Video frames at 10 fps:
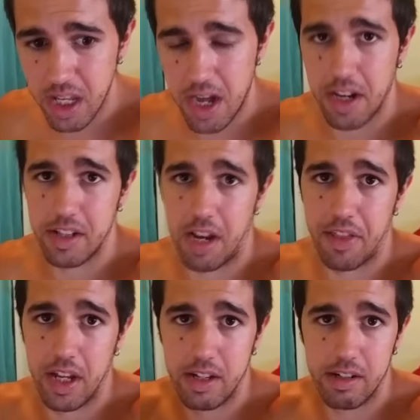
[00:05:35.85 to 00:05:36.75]
que
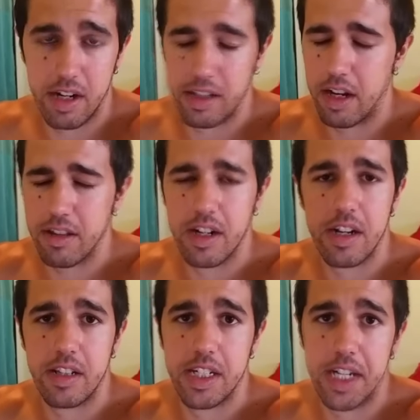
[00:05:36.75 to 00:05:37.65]

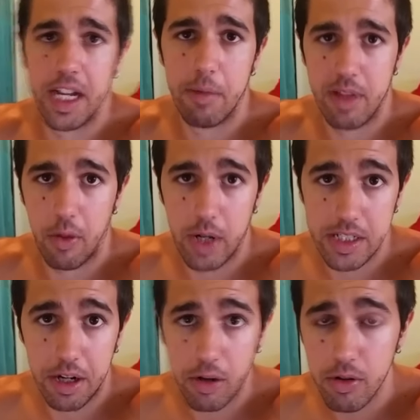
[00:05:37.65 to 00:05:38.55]
retrasan, el vaciado
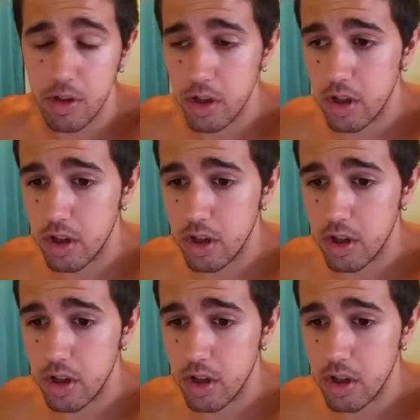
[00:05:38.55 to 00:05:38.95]
gástrico,